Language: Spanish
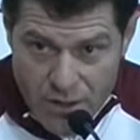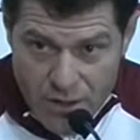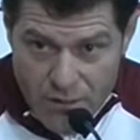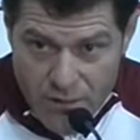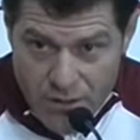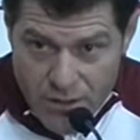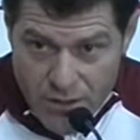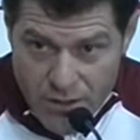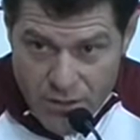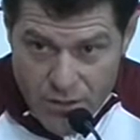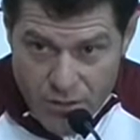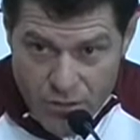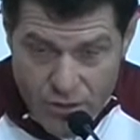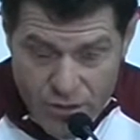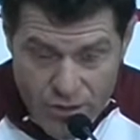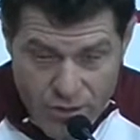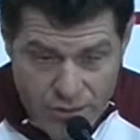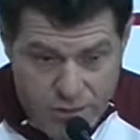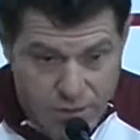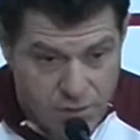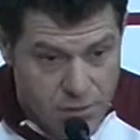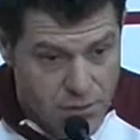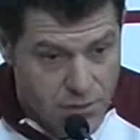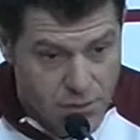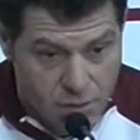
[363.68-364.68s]

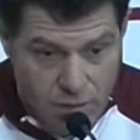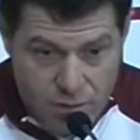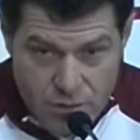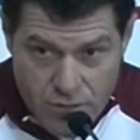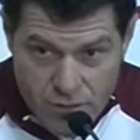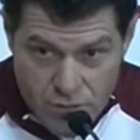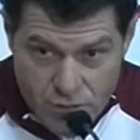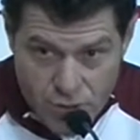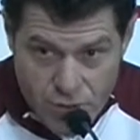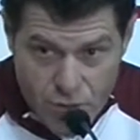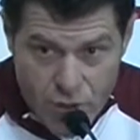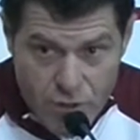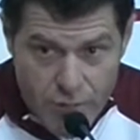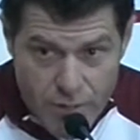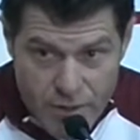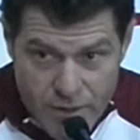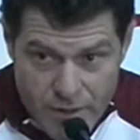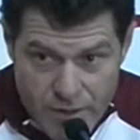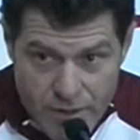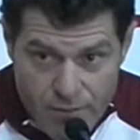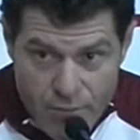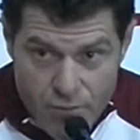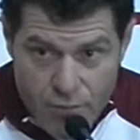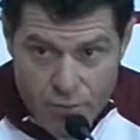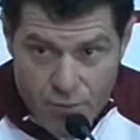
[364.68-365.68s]
Libertadores, Solo
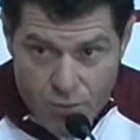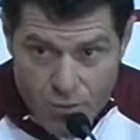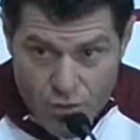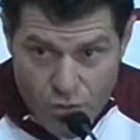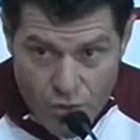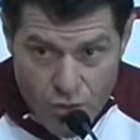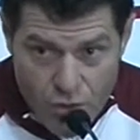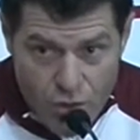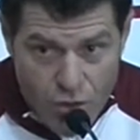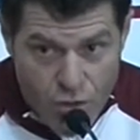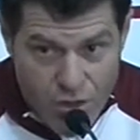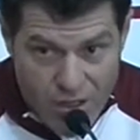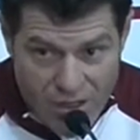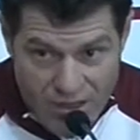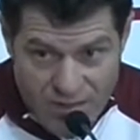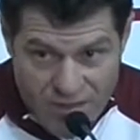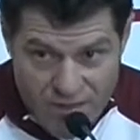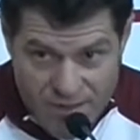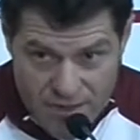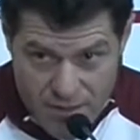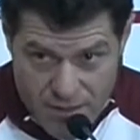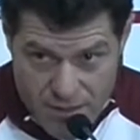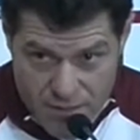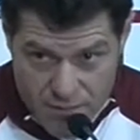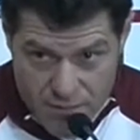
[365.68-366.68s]
perdimos con
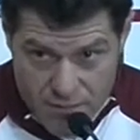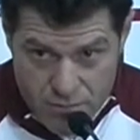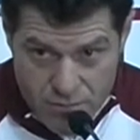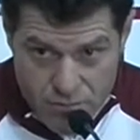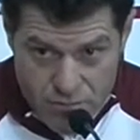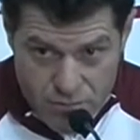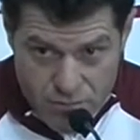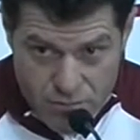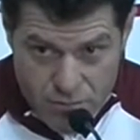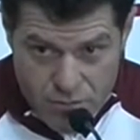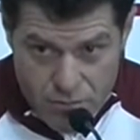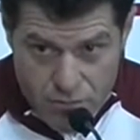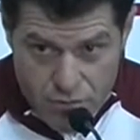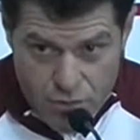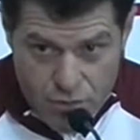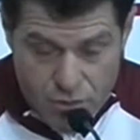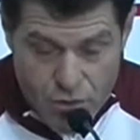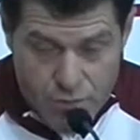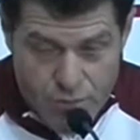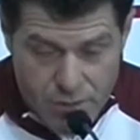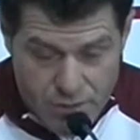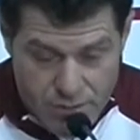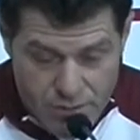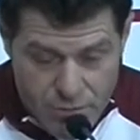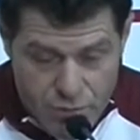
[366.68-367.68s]
Arsenal.
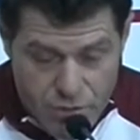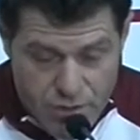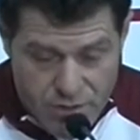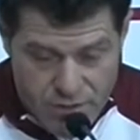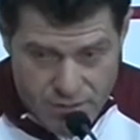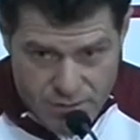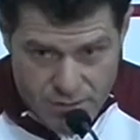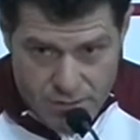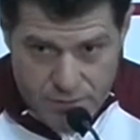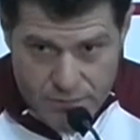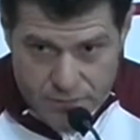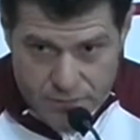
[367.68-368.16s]
Solo perdimos con Arsenal.